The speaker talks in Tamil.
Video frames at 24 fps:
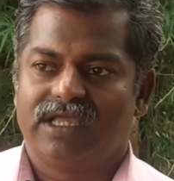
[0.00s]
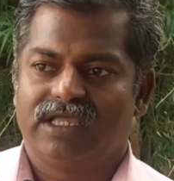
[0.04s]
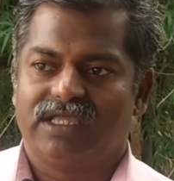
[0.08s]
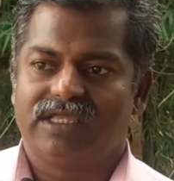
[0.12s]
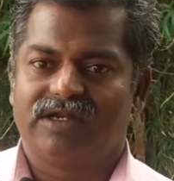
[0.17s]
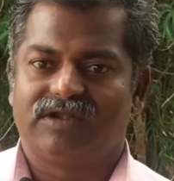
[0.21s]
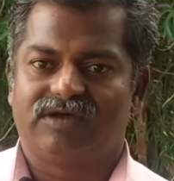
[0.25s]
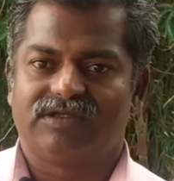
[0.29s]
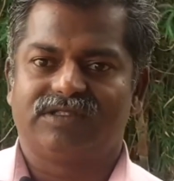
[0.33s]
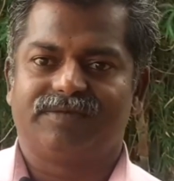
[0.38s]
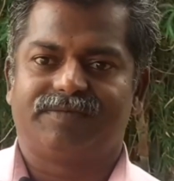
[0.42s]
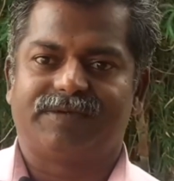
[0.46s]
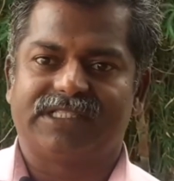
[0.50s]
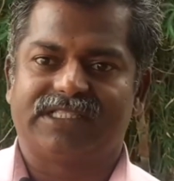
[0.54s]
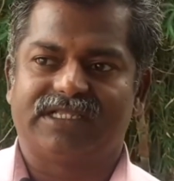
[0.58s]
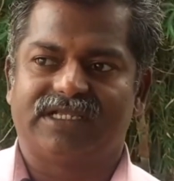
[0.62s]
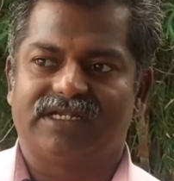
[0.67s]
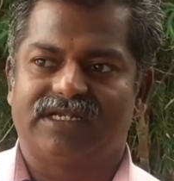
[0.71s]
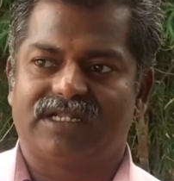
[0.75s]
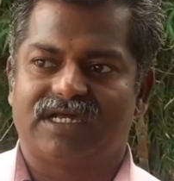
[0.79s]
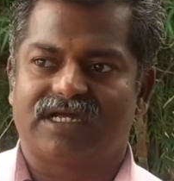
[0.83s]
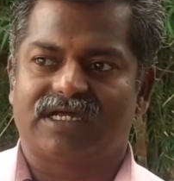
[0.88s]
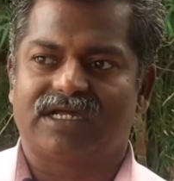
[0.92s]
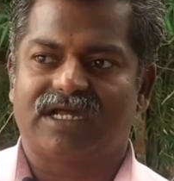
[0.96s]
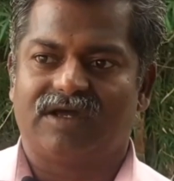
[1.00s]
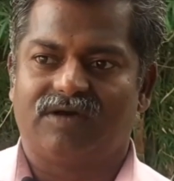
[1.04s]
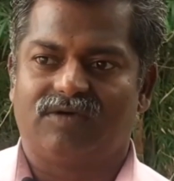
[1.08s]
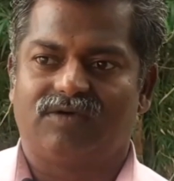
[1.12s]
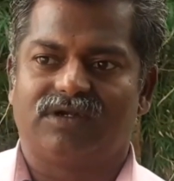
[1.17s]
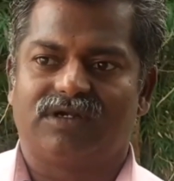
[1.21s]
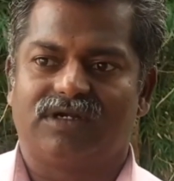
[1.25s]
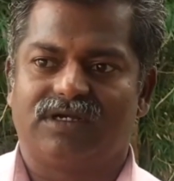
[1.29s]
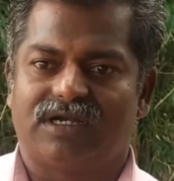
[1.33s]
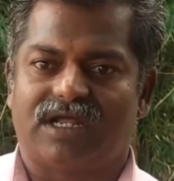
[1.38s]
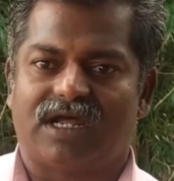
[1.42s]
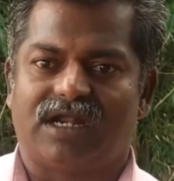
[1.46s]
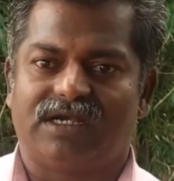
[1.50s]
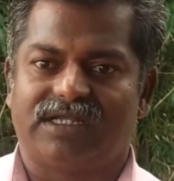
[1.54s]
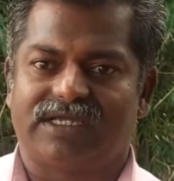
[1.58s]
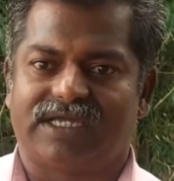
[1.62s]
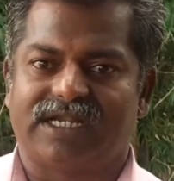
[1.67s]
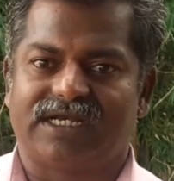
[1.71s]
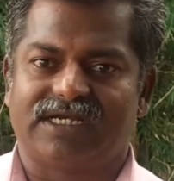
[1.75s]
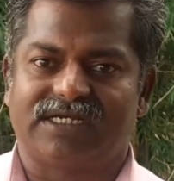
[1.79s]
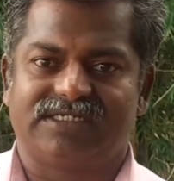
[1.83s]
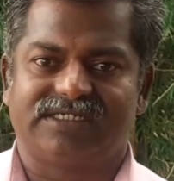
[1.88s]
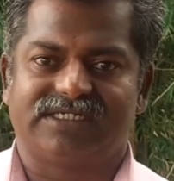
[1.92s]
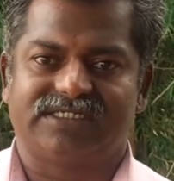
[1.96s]
இதில் வந்து பார்த்திங்கனாக்கா ஒரு நாலு
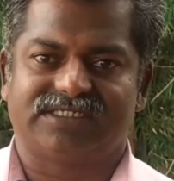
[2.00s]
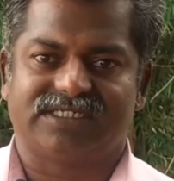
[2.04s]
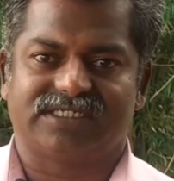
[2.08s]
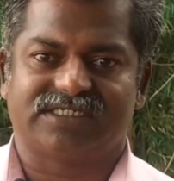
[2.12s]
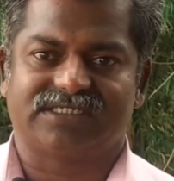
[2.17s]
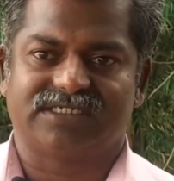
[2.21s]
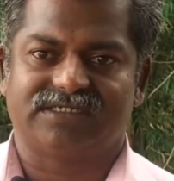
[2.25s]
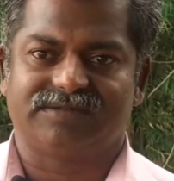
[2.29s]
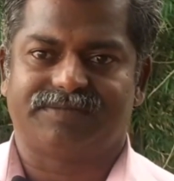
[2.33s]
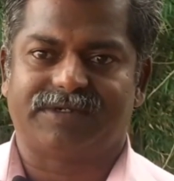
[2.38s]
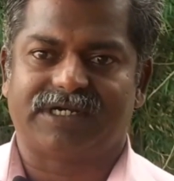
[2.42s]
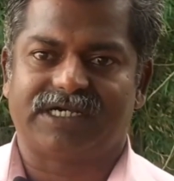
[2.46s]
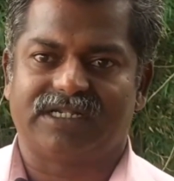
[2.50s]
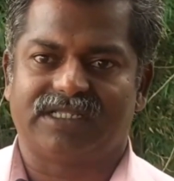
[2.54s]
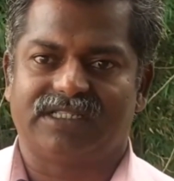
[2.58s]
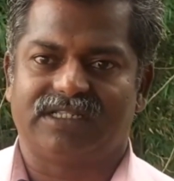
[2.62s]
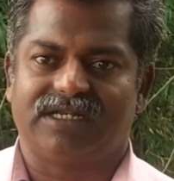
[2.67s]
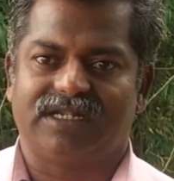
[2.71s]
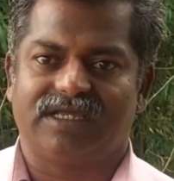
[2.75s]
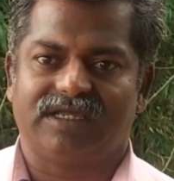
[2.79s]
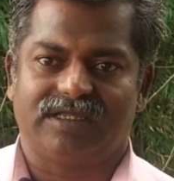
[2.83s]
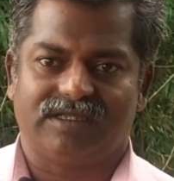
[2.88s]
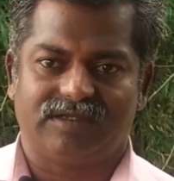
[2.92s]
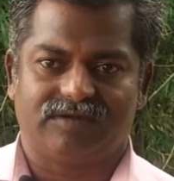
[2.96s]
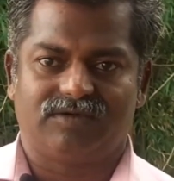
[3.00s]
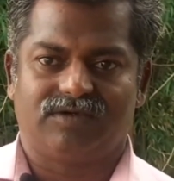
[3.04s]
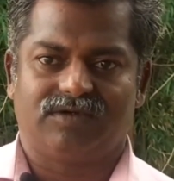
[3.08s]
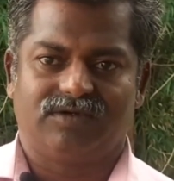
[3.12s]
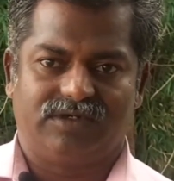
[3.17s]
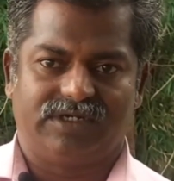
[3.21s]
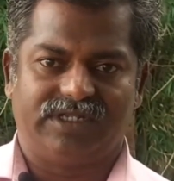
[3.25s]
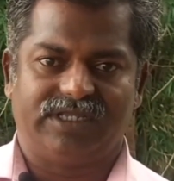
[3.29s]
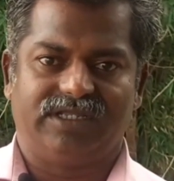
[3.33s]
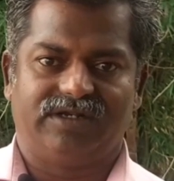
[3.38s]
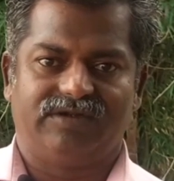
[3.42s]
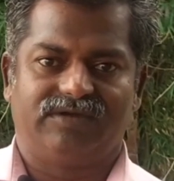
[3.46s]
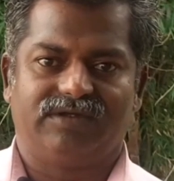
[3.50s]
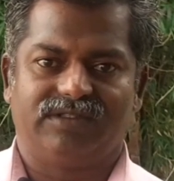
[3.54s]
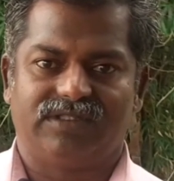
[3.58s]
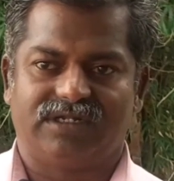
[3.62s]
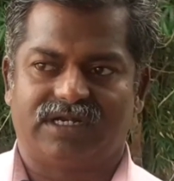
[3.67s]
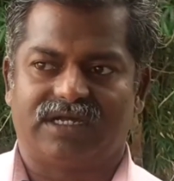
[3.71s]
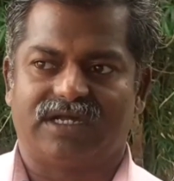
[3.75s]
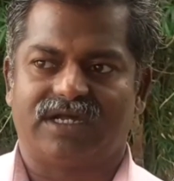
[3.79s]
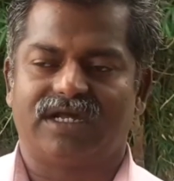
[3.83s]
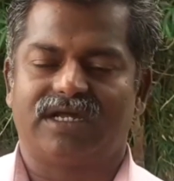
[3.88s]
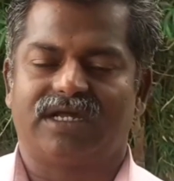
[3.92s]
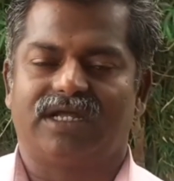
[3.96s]
கேரக்டர் செக்ஷன் பண்ணதில் ஒரு இருபது
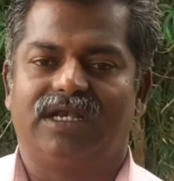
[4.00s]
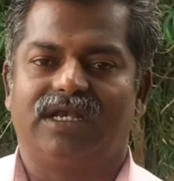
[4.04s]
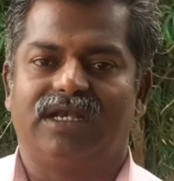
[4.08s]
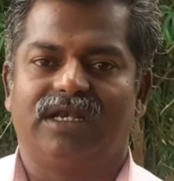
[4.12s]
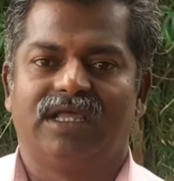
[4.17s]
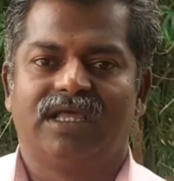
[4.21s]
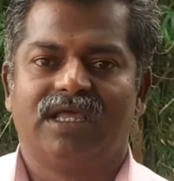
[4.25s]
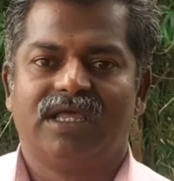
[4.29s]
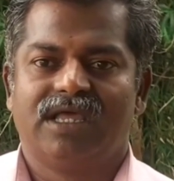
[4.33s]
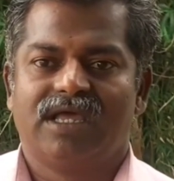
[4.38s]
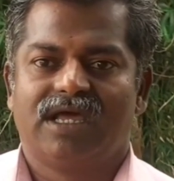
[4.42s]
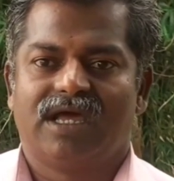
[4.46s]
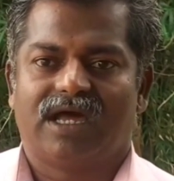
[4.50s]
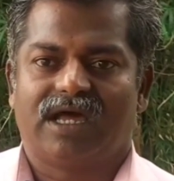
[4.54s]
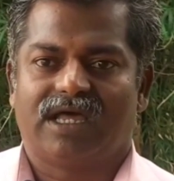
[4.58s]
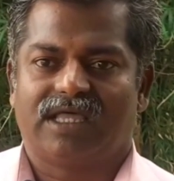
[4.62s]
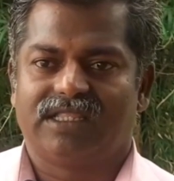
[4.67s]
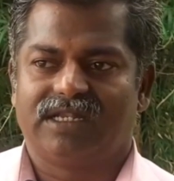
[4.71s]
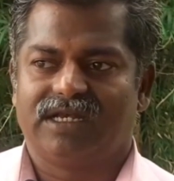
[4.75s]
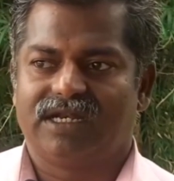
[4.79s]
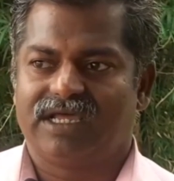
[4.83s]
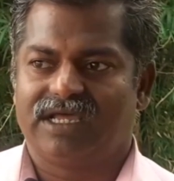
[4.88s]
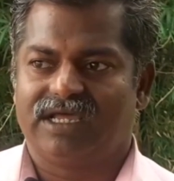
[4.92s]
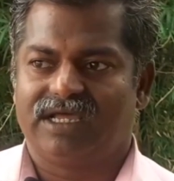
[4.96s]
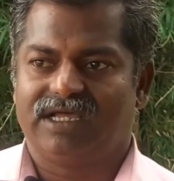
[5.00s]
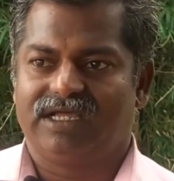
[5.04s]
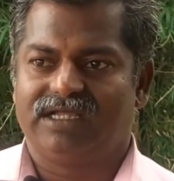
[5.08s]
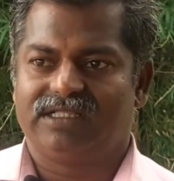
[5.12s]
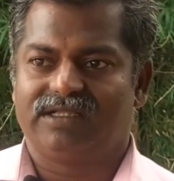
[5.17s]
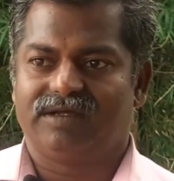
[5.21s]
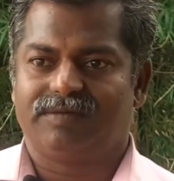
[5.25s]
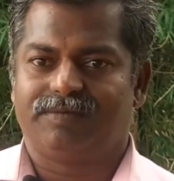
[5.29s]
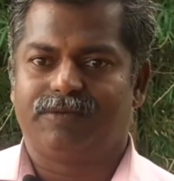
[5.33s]
ரகங்கள் அதில் அந்த